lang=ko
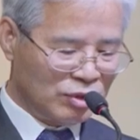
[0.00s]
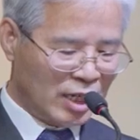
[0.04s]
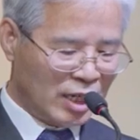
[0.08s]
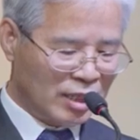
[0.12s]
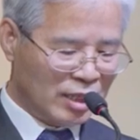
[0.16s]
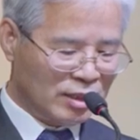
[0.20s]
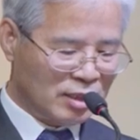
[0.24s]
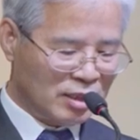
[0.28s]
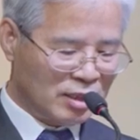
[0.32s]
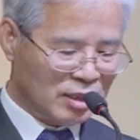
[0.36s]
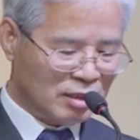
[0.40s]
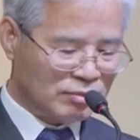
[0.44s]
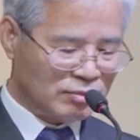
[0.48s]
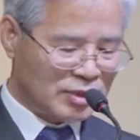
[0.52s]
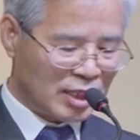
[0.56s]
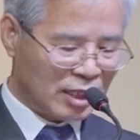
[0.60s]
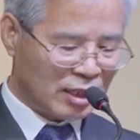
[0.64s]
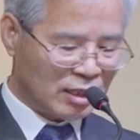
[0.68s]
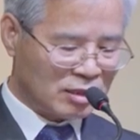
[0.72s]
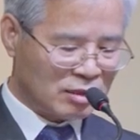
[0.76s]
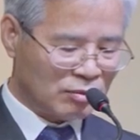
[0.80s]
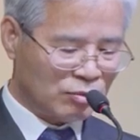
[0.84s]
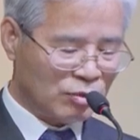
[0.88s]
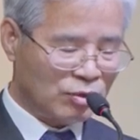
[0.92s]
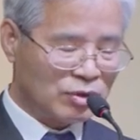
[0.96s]
유대인들
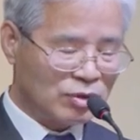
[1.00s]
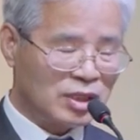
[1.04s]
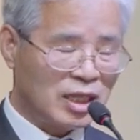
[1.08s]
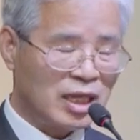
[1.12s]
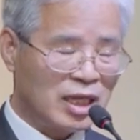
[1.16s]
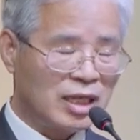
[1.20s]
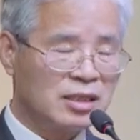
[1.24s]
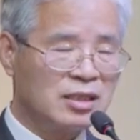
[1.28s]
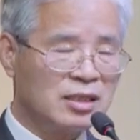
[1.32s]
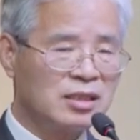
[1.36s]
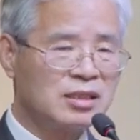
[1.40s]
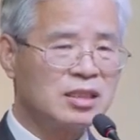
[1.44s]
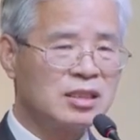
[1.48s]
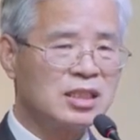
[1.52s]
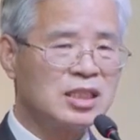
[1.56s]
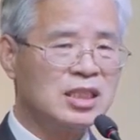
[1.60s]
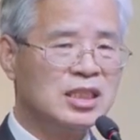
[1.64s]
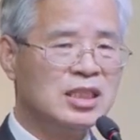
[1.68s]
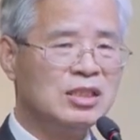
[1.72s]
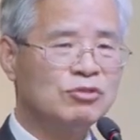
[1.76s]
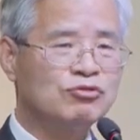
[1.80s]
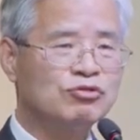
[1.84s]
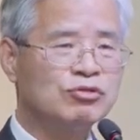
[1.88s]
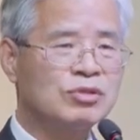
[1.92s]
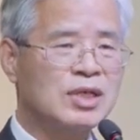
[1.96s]
입장에서 볼 때는
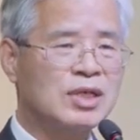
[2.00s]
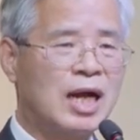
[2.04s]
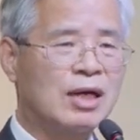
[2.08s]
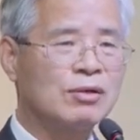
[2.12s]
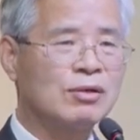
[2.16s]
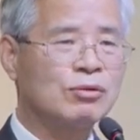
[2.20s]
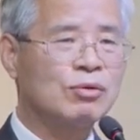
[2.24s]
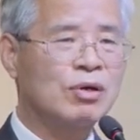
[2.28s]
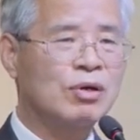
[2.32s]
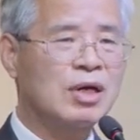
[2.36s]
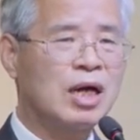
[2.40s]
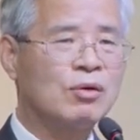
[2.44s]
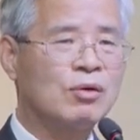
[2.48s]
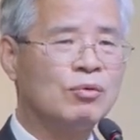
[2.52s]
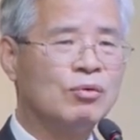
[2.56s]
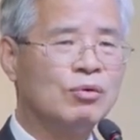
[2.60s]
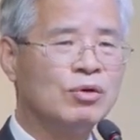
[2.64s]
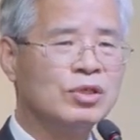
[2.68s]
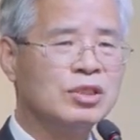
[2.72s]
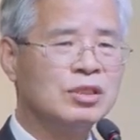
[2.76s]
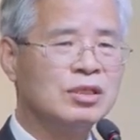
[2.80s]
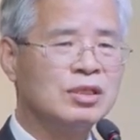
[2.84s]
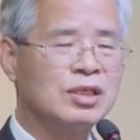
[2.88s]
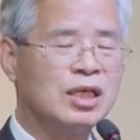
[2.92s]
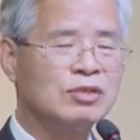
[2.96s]
이 두 강도가
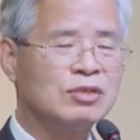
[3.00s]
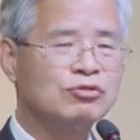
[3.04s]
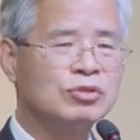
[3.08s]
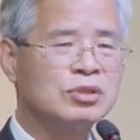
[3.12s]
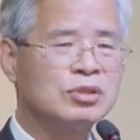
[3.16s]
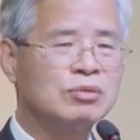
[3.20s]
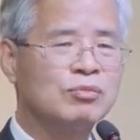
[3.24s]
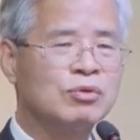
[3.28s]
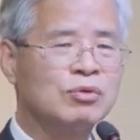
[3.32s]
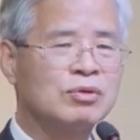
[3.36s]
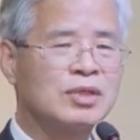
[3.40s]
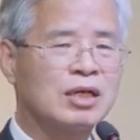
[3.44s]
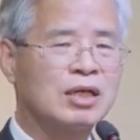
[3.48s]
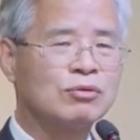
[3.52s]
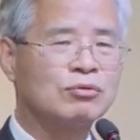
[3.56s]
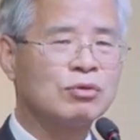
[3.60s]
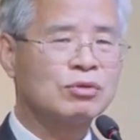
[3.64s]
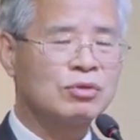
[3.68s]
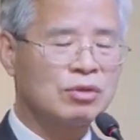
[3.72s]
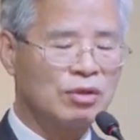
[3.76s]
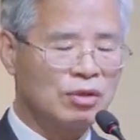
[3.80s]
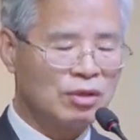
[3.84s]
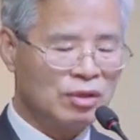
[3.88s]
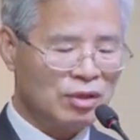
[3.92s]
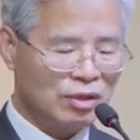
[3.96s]
오히려
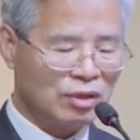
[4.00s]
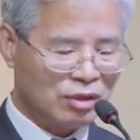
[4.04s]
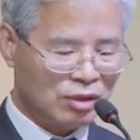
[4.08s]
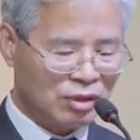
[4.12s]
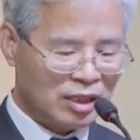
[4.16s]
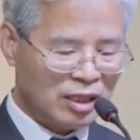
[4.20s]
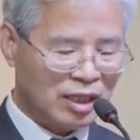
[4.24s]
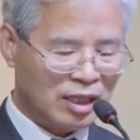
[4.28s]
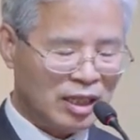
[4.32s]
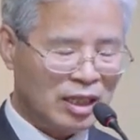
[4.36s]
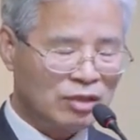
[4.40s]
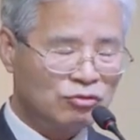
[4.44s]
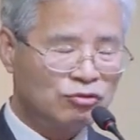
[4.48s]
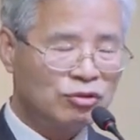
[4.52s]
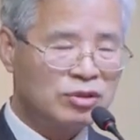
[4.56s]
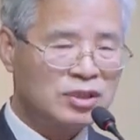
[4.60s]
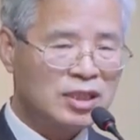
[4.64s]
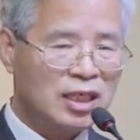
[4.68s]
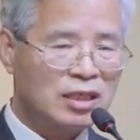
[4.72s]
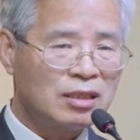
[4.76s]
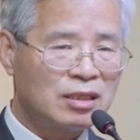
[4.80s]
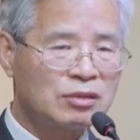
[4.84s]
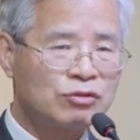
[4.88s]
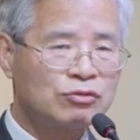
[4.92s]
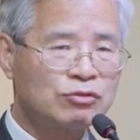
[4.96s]
예수님보다도 더
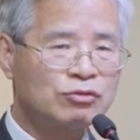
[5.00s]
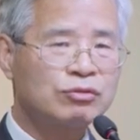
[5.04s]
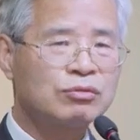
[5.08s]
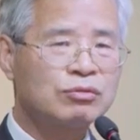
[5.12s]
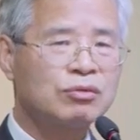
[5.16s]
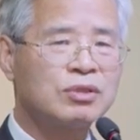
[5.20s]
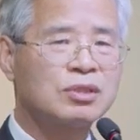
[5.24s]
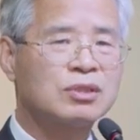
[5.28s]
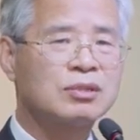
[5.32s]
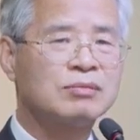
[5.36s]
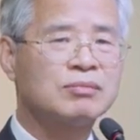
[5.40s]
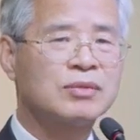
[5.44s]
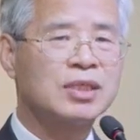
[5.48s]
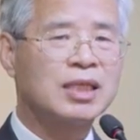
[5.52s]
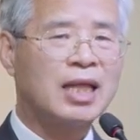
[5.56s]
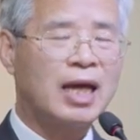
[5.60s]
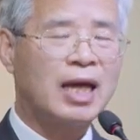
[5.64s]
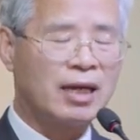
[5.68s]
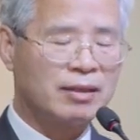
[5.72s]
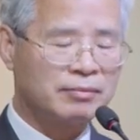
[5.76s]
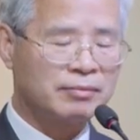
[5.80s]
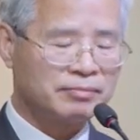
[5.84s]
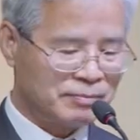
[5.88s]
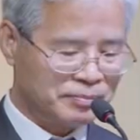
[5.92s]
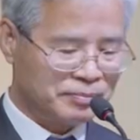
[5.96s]
애국자였을 수도 있습니다.